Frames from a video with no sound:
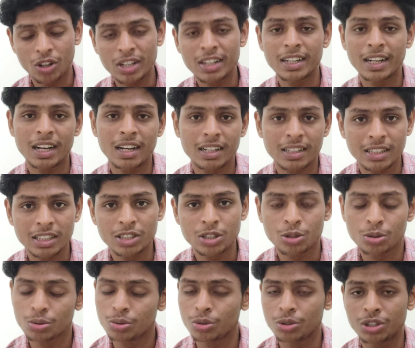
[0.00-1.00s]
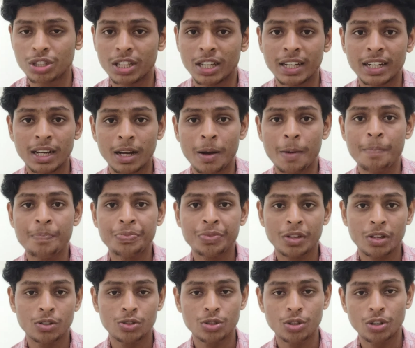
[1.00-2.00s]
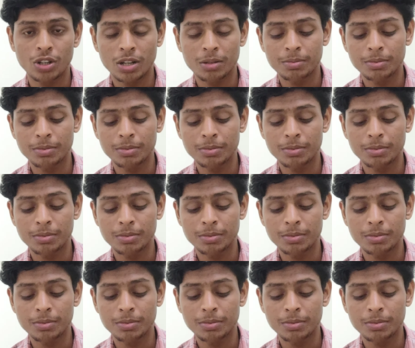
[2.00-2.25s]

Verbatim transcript: ऑल इंडिया के थ्रू होती है ना सो so,